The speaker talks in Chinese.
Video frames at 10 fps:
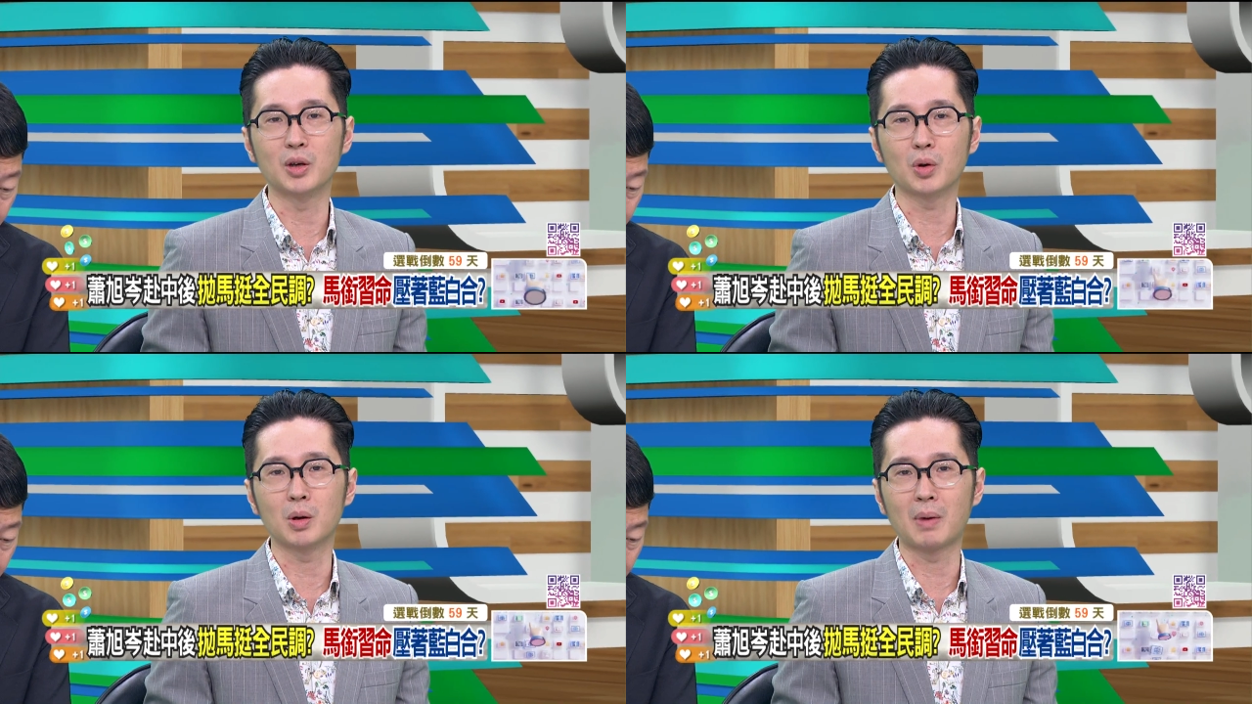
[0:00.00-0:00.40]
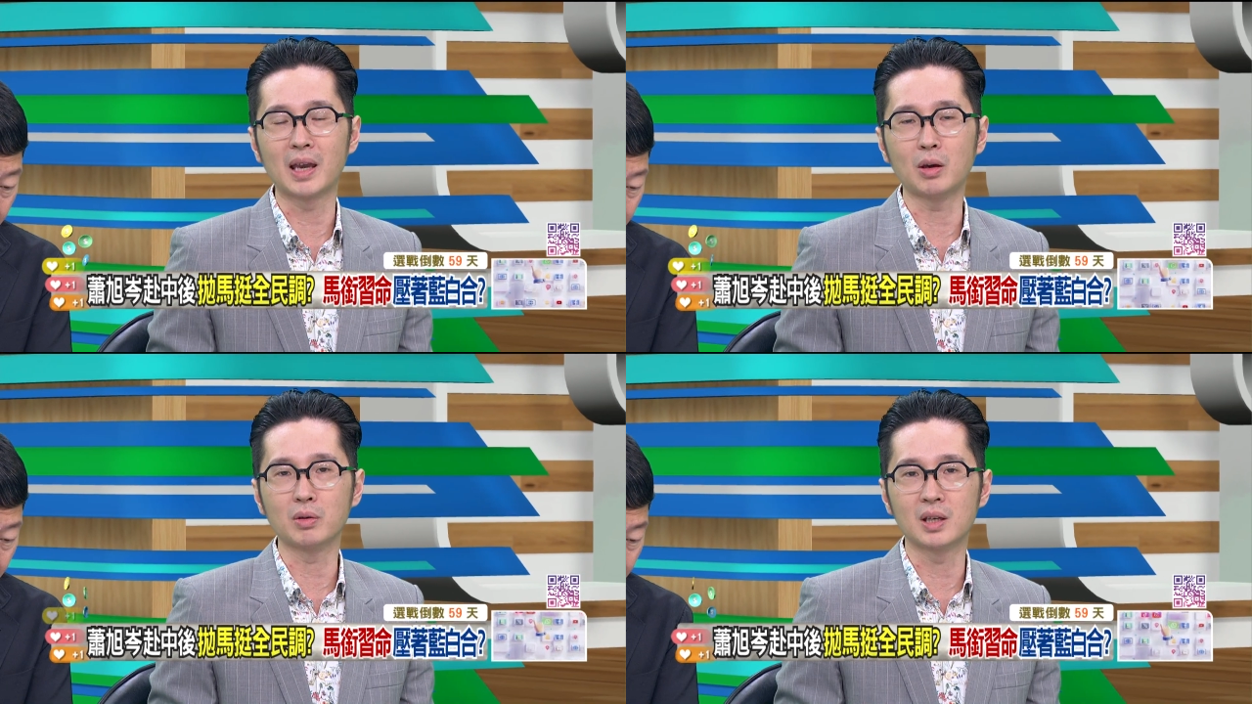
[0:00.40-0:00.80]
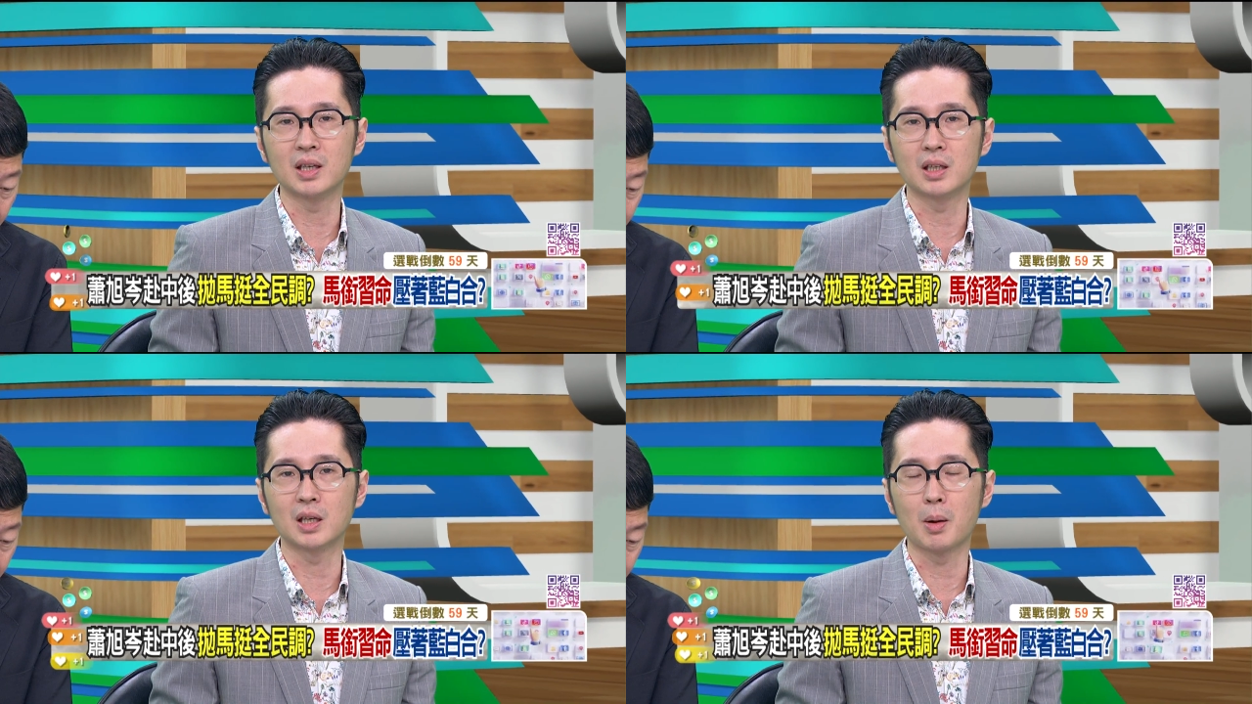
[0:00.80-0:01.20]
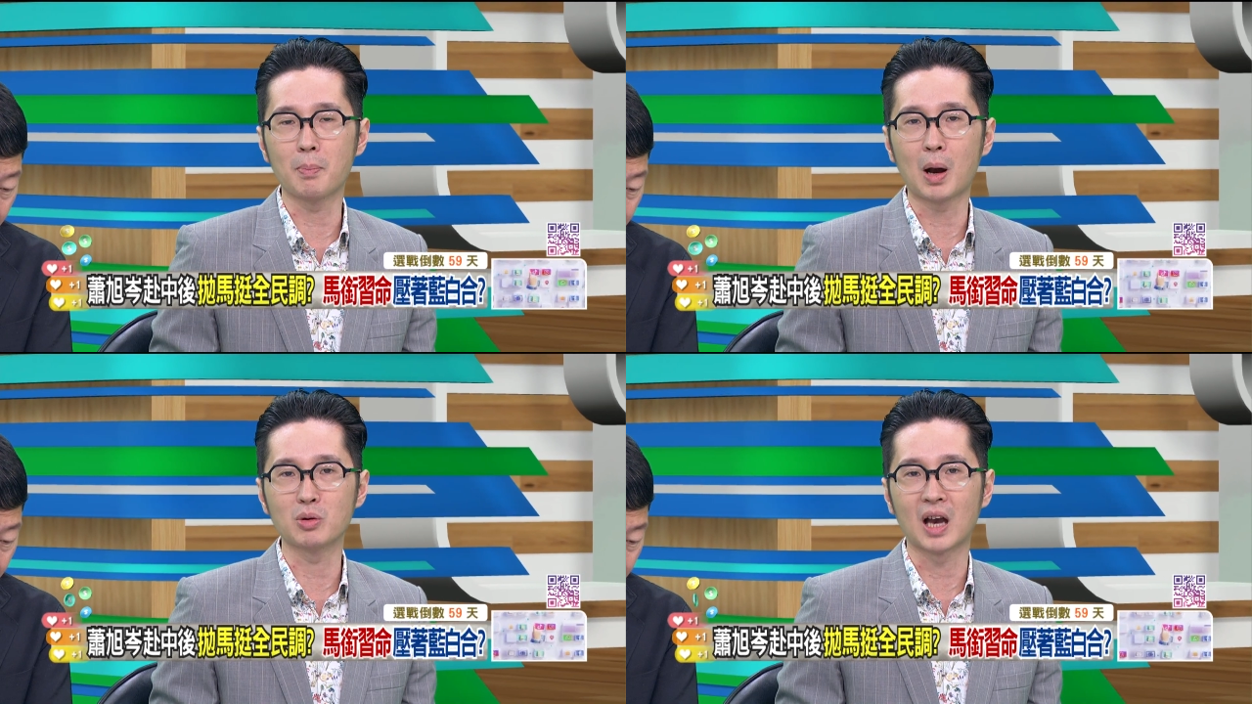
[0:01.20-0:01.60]
说，满今天只是在那边
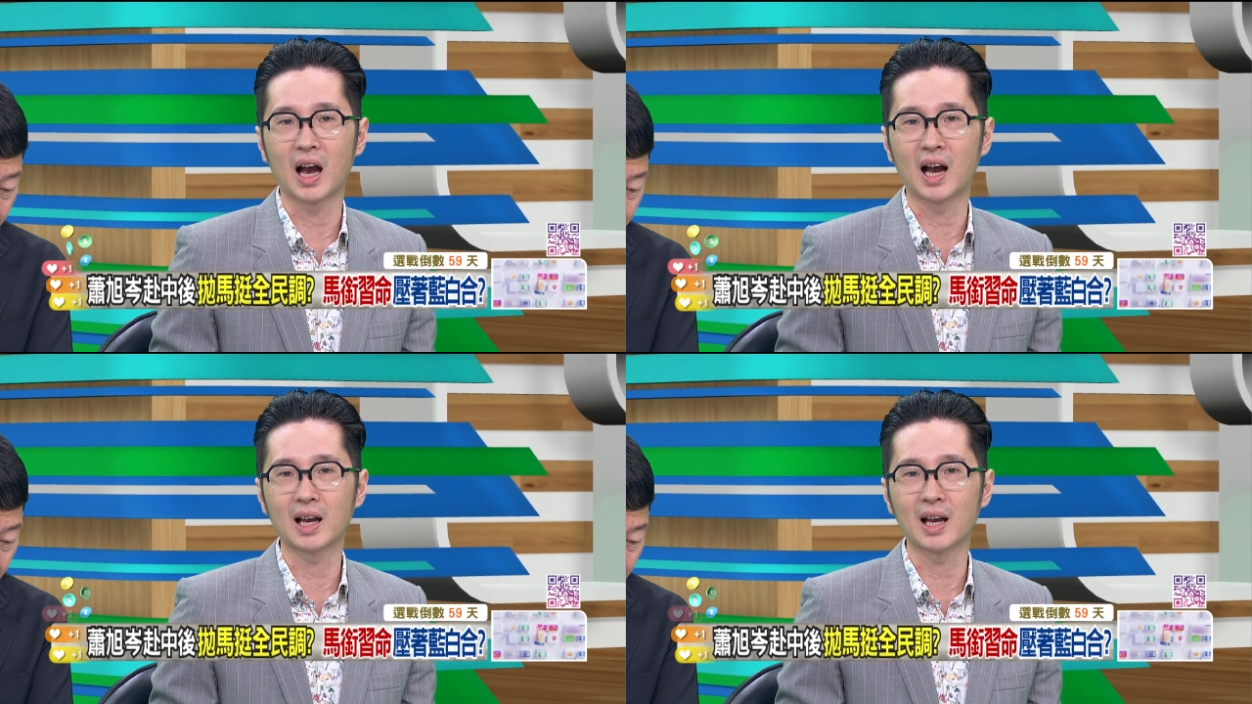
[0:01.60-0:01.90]
泡茶，